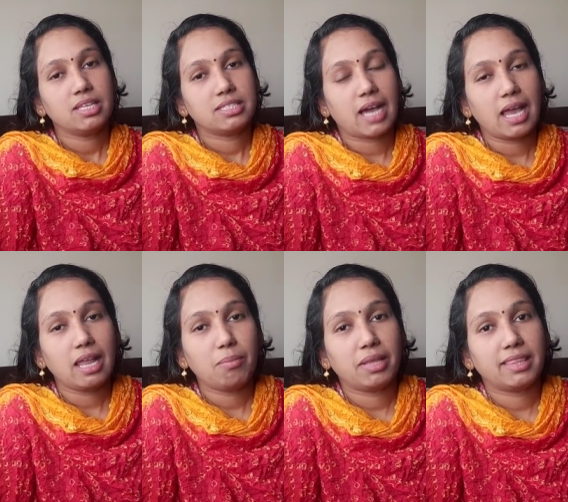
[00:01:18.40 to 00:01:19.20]

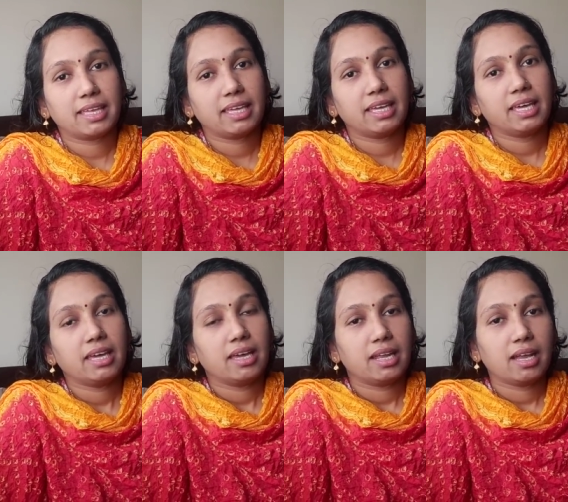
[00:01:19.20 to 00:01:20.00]
చాలామందికి
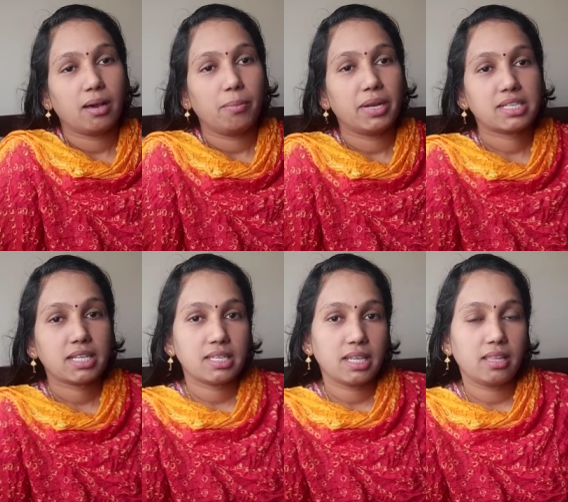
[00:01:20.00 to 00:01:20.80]
ఇలా బ్రెస్ట్
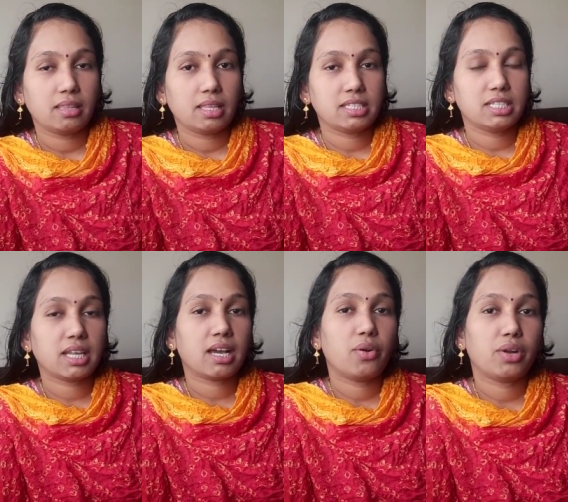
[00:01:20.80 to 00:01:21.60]
అనేది
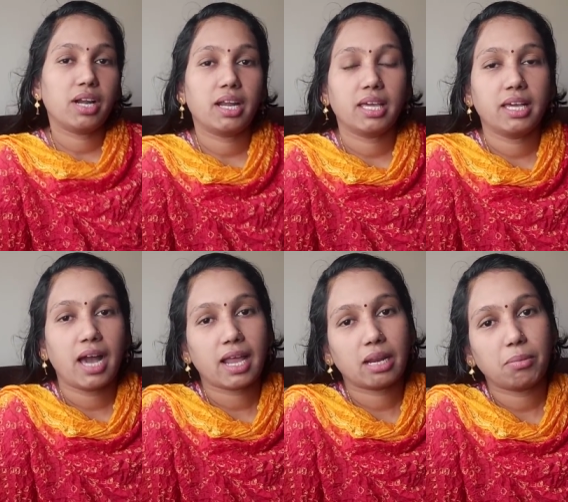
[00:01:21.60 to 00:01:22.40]
చిన్నగా ఉండడానికి
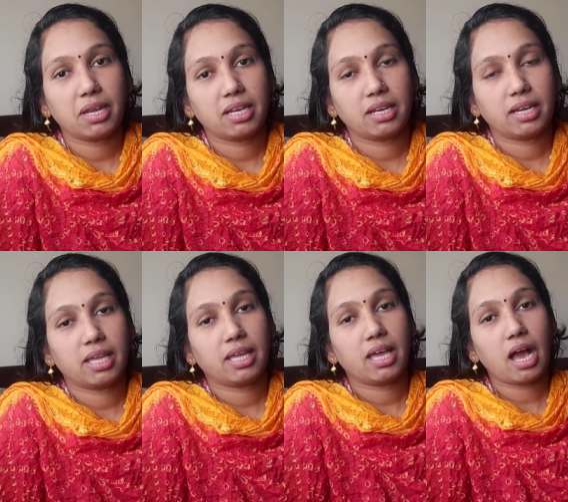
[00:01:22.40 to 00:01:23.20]
కారణం ఏంటంటే
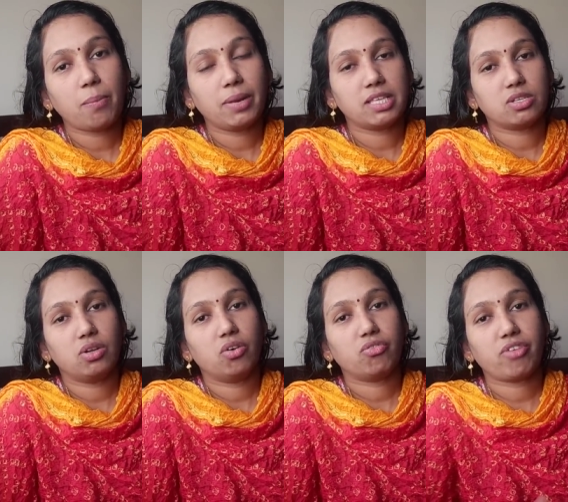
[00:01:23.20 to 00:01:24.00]
ఆ
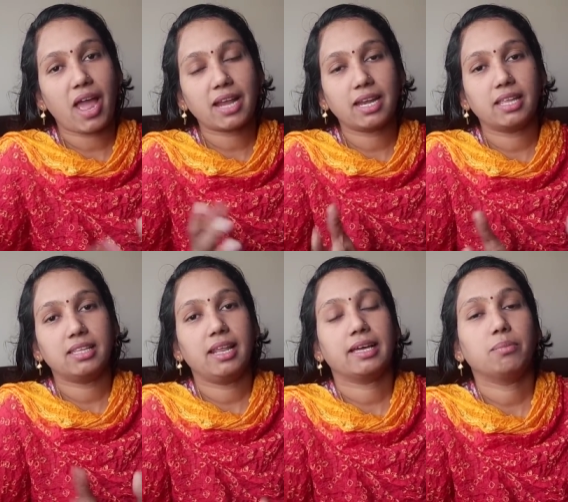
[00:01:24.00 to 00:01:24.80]
ప్లేస్లో ఫ్యాట్
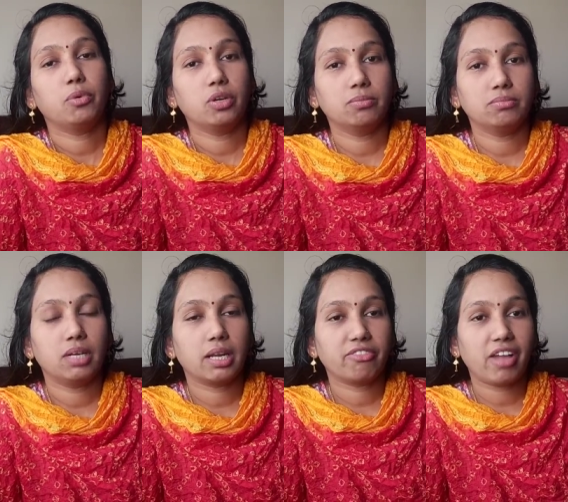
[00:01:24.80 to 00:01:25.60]
అనేది లేకపోవడం
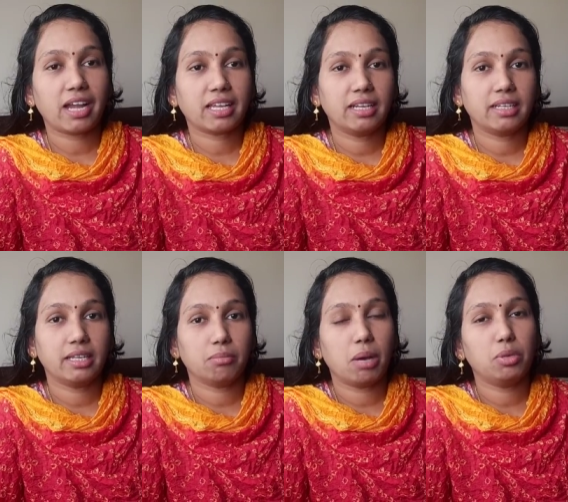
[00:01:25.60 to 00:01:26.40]
అంటే ఫ్యాట్
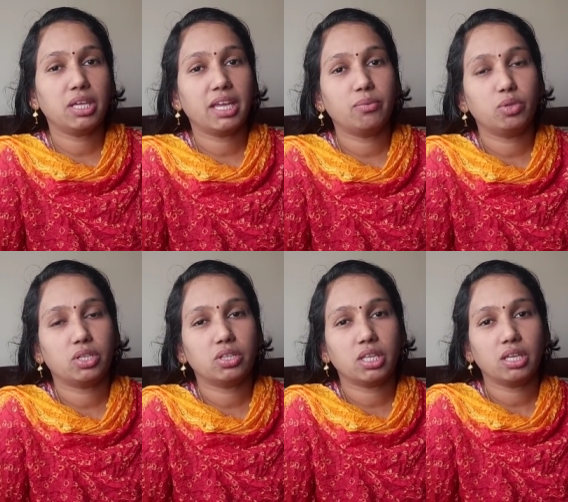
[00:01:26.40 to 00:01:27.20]
కంటెంట్ మామూలుగా
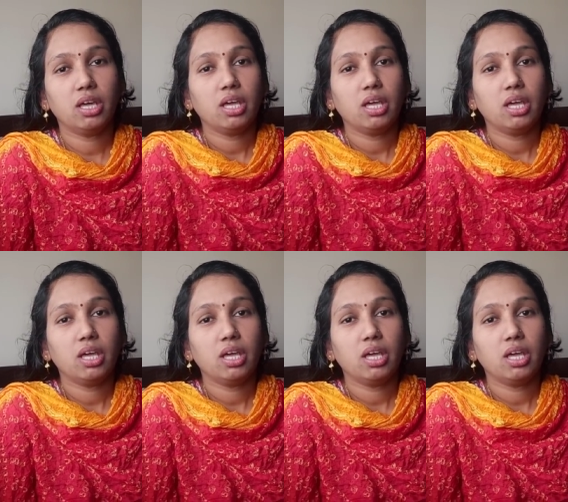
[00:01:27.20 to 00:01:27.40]
ఏముంటుంది